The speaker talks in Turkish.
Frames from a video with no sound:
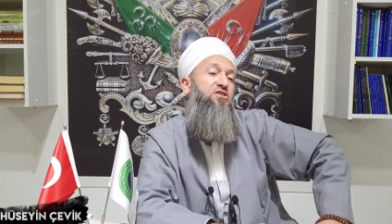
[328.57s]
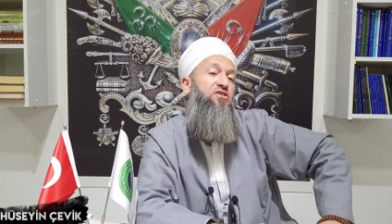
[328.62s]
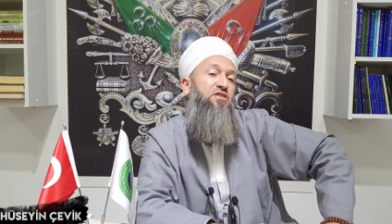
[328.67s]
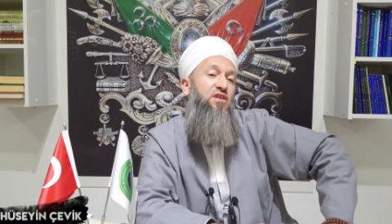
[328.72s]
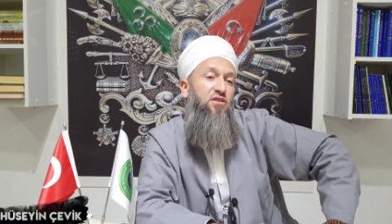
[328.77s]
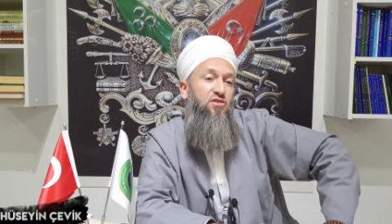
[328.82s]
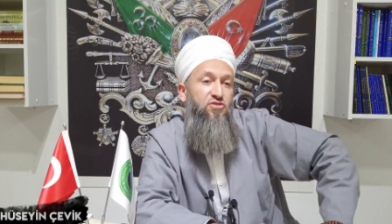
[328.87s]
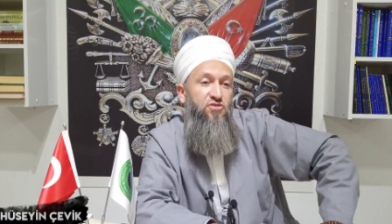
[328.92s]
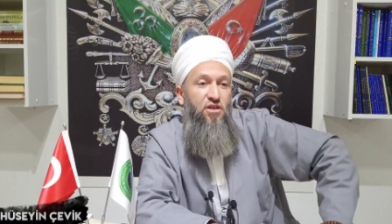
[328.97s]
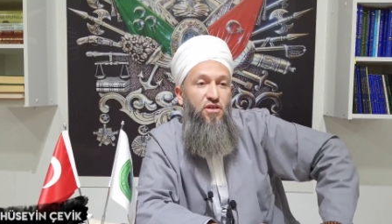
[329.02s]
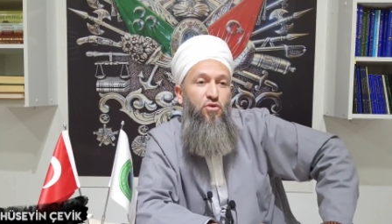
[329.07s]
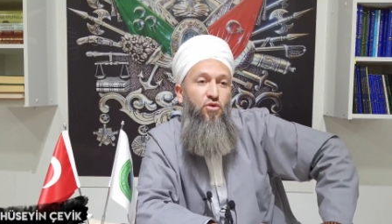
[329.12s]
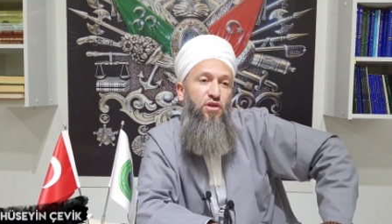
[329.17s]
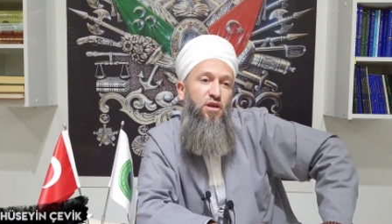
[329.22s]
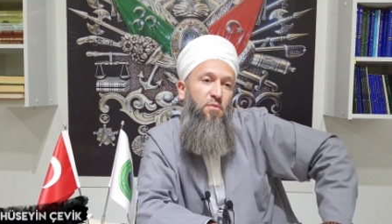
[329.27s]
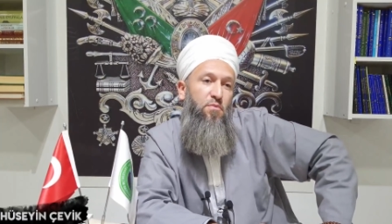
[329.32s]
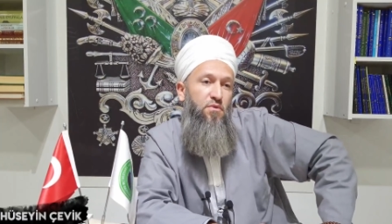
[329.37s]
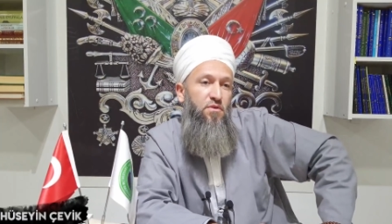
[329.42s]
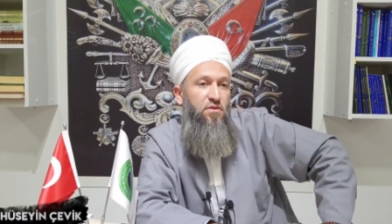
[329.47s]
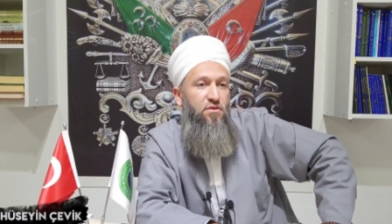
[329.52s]
satışı rekoru
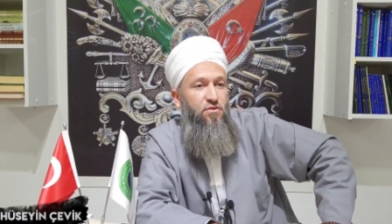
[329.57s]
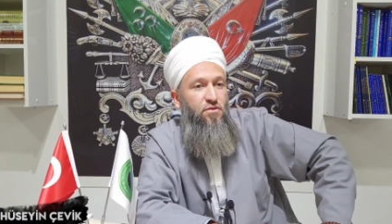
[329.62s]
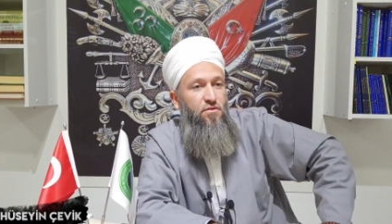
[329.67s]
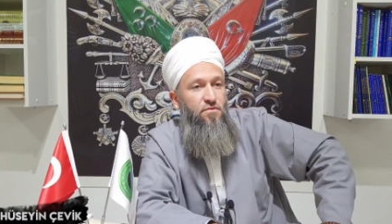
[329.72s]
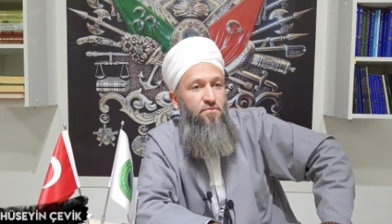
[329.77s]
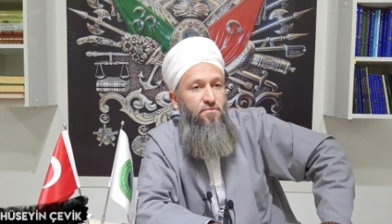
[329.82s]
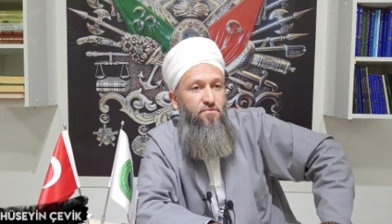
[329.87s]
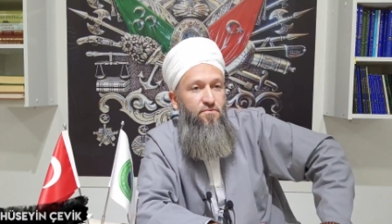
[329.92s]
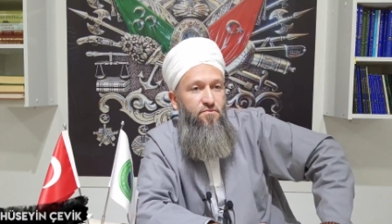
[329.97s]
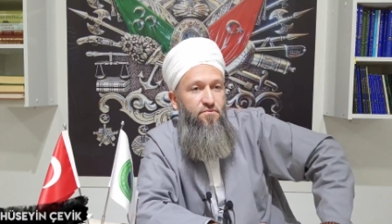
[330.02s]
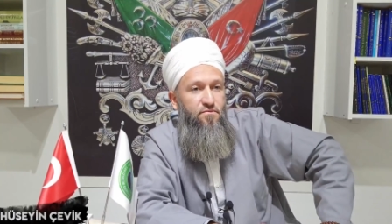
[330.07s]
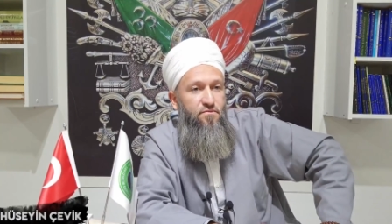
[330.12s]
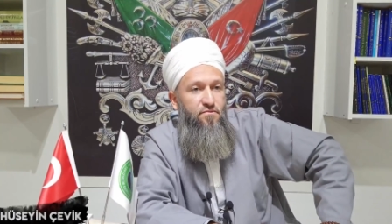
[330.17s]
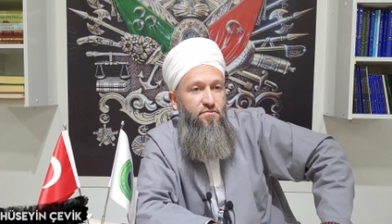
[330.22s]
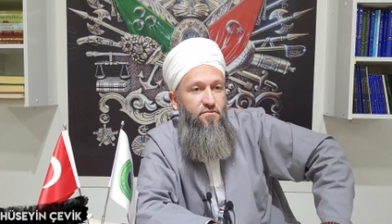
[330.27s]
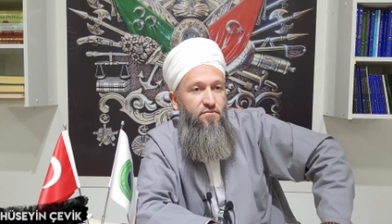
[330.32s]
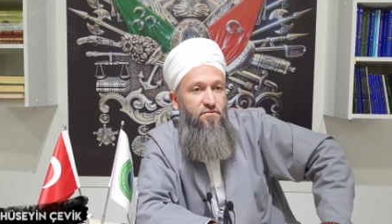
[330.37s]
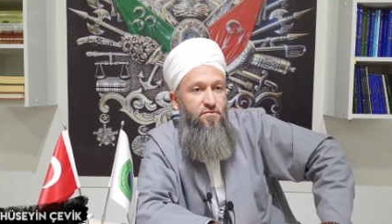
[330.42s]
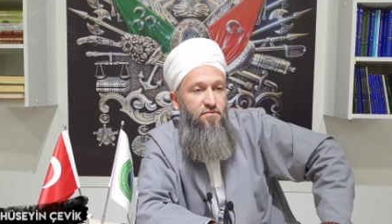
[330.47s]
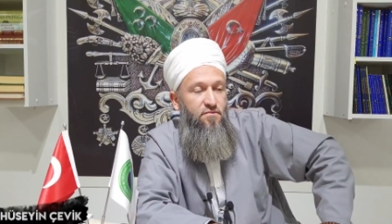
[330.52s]
yapıldı diyor.
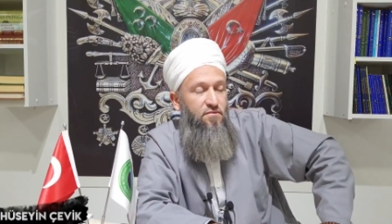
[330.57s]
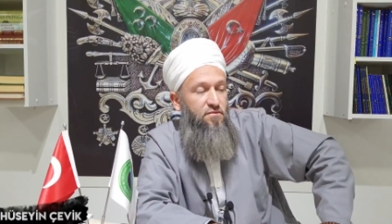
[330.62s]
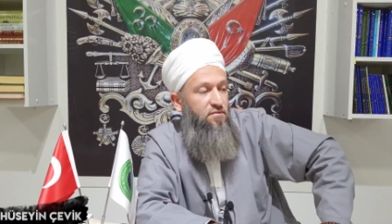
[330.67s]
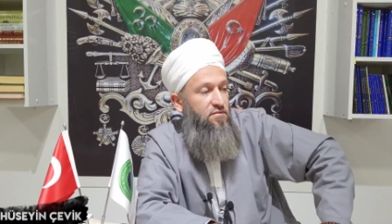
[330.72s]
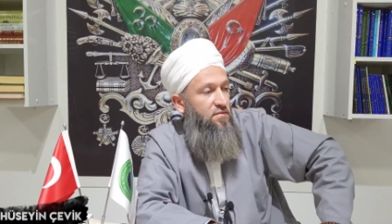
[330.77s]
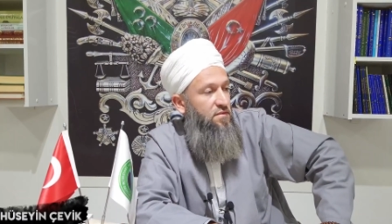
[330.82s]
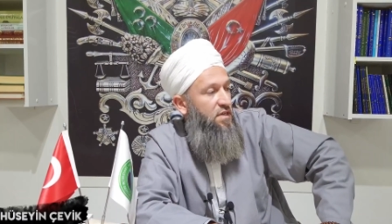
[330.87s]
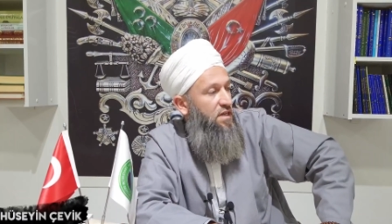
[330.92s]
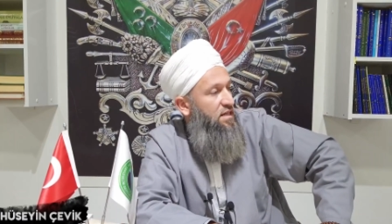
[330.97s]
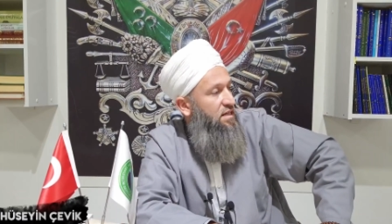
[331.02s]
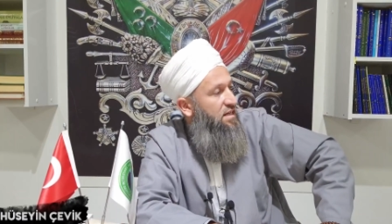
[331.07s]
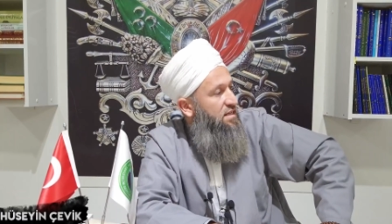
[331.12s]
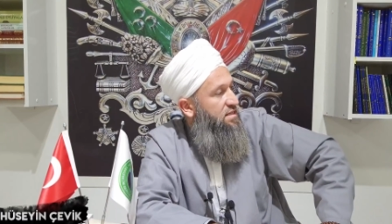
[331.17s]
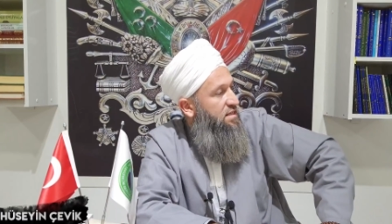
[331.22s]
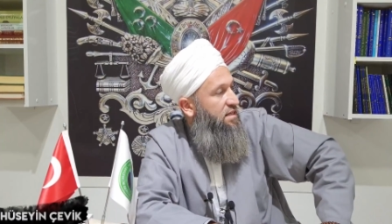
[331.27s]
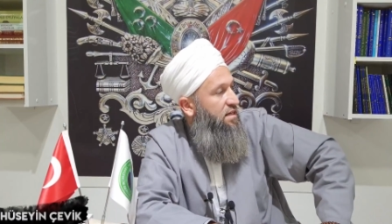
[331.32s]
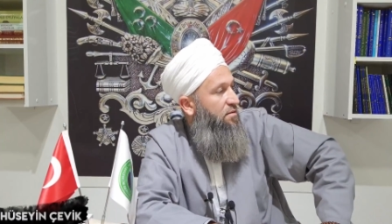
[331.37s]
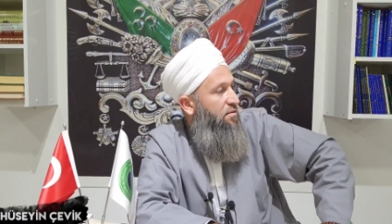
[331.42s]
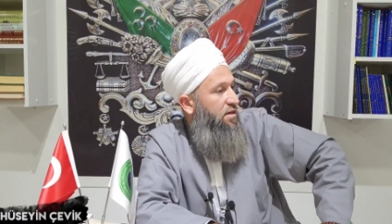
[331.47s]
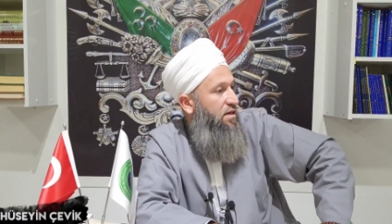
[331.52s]

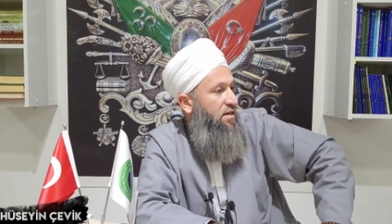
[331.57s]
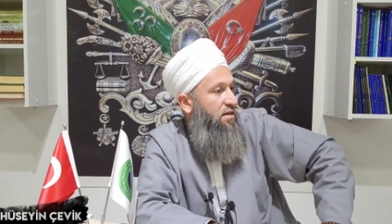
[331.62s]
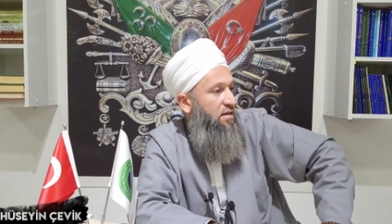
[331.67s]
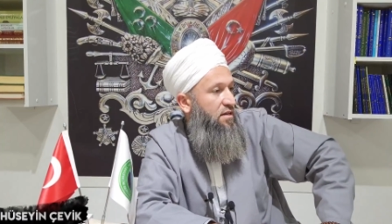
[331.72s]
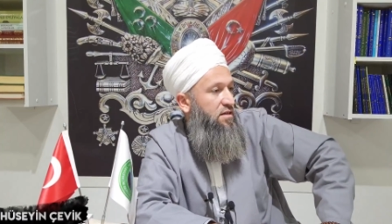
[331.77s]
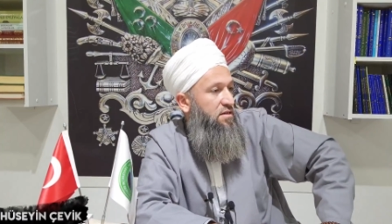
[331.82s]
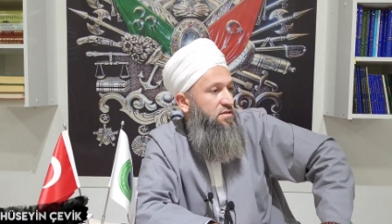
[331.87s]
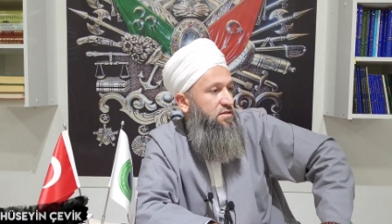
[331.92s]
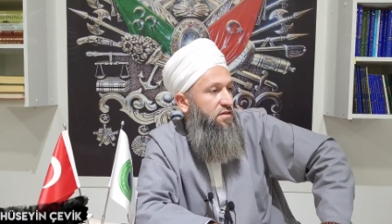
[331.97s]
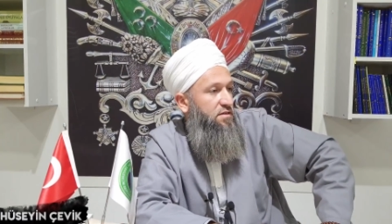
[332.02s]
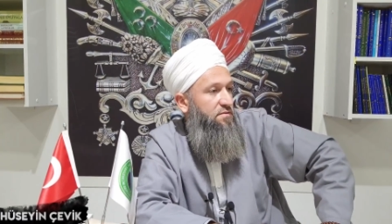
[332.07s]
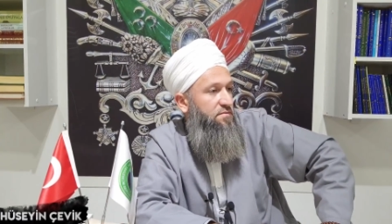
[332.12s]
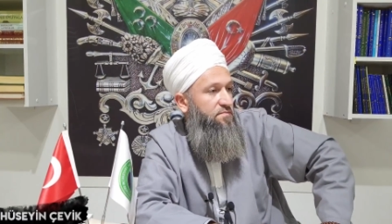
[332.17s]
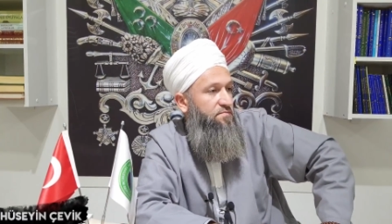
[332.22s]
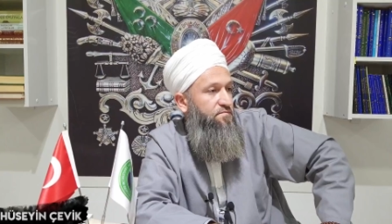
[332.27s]
Rezilliğe bak arkadaşlar.